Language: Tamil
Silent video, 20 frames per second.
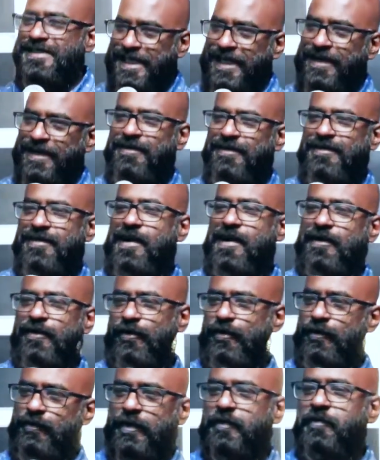சைடுன்னு
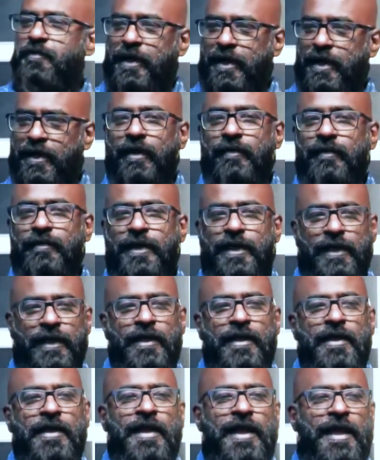ஆண்டவர் ரொம்ப பார்க்காம
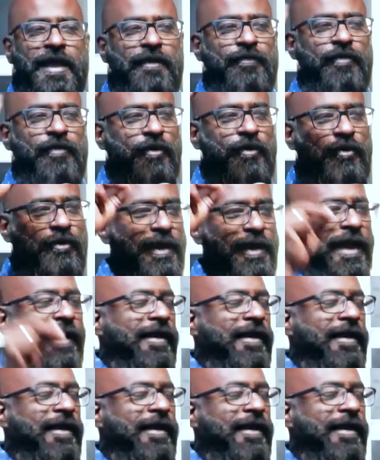ஹீ வில் ஒன்லி